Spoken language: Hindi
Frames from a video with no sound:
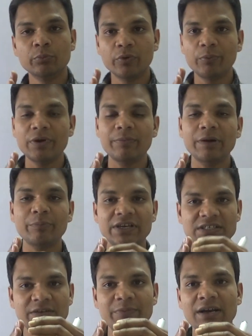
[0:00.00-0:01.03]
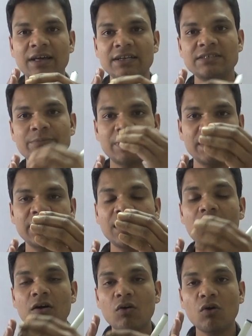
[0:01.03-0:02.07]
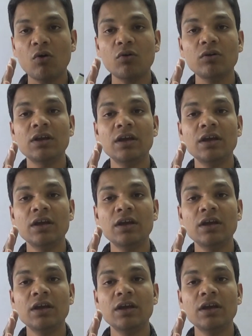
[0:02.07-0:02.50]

वो पेपर प्रेशर बढ़ाने से बढ़ेगा और